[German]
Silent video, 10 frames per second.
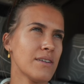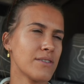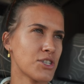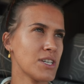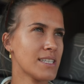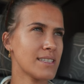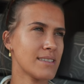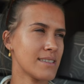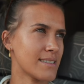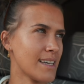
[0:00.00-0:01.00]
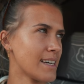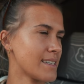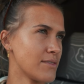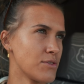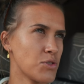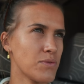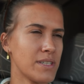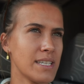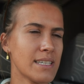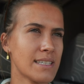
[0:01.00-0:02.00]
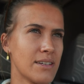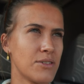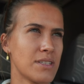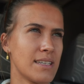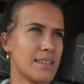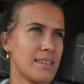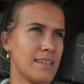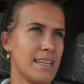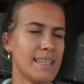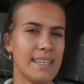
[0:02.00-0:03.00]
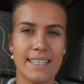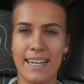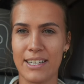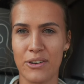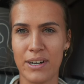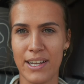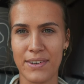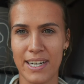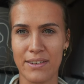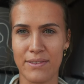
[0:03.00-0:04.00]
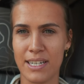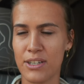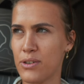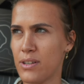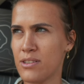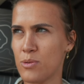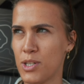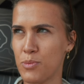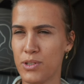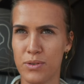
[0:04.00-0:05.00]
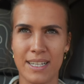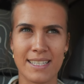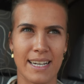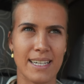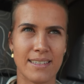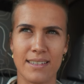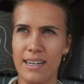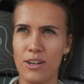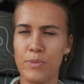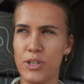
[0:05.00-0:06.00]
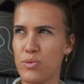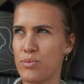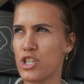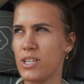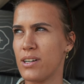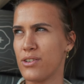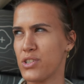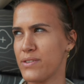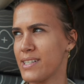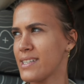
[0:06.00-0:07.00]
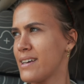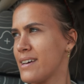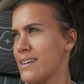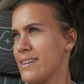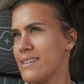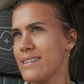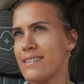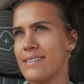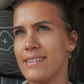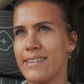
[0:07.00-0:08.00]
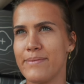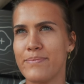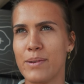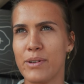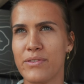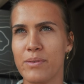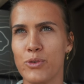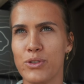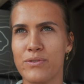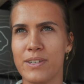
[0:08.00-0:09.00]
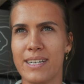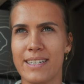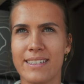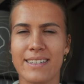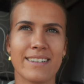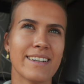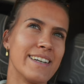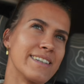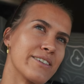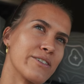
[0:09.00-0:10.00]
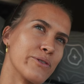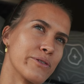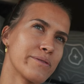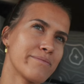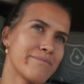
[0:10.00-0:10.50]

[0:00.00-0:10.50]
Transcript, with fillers: verschiedene Sachen und Souvenirs aus den äh, Ländern, die halt auch einfach an der Wand können. Zum Beispiel so ganz alte Aluminiumschilder und sowas. Ja, aber ich vermute, Finn hat kein Glück.